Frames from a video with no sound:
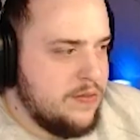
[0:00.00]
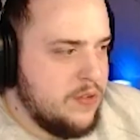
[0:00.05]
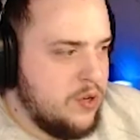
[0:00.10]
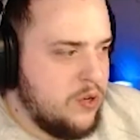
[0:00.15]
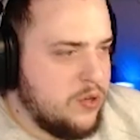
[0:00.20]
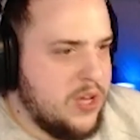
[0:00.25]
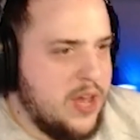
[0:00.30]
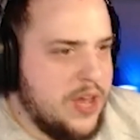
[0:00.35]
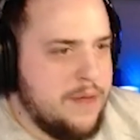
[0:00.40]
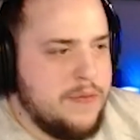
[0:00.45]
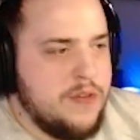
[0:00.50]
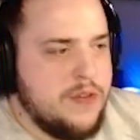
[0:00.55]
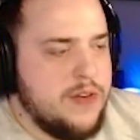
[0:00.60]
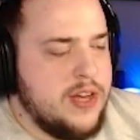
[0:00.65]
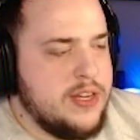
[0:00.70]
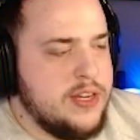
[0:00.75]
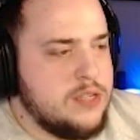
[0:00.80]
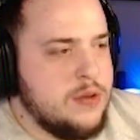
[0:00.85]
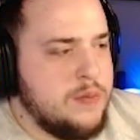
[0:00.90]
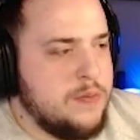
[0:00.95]
Okay, wir warten
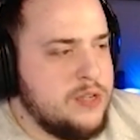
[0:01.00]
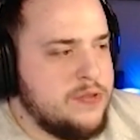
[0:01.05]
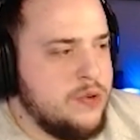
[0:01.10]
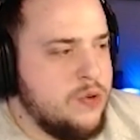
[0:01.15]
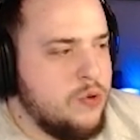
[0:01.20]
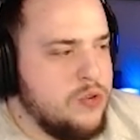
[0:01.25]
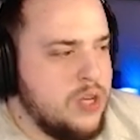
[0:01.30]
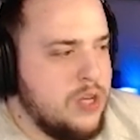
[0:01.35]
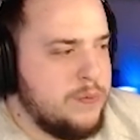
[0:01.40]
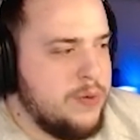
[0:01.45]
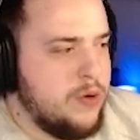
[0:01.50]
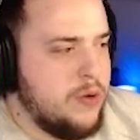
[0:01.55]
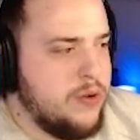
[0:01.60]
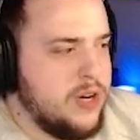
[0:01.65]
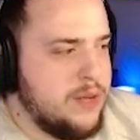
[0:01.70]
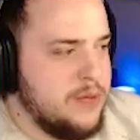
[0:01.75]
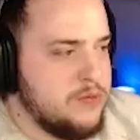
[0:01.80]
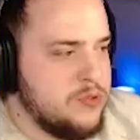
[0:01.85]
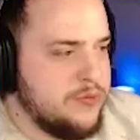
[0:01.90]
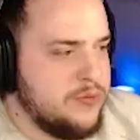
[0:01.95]
jetzt mal, bis wir 100 Bauern
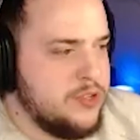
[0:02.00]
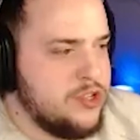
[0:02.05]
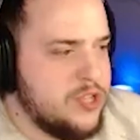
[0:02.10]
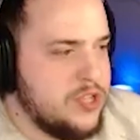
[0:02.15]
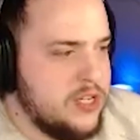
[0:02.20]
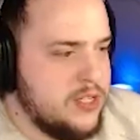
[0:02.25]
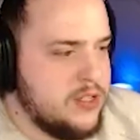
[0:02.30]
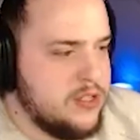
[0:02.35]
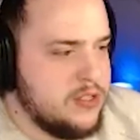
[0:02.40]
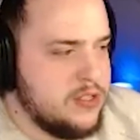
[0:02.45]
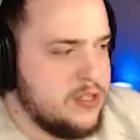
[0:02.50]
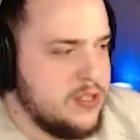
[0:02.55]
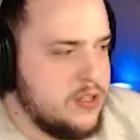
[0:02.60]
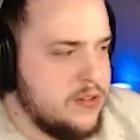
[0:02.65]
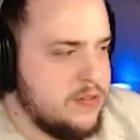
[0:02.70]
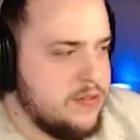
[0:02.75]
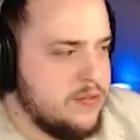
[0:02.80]
haben. So verstehe ich das hier.